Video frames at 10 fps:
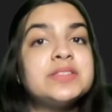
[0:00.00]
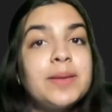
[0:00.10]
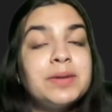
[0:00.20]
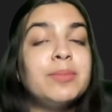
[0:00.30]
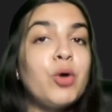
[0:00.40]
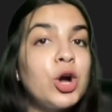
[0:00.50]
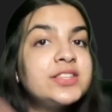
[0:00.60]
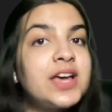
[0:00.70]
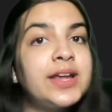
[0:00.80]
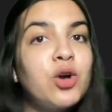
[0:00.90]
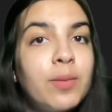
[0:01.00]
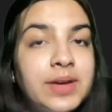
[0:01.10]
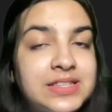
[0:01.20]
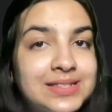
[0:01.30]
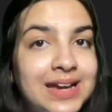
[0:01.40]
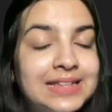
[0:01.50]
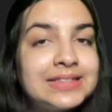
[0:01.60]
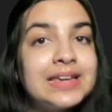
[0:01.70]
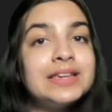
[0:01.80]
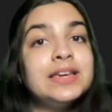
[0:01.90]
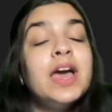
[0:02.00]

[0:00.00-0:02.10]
सब ने बहुत सारे comments डाले थे कि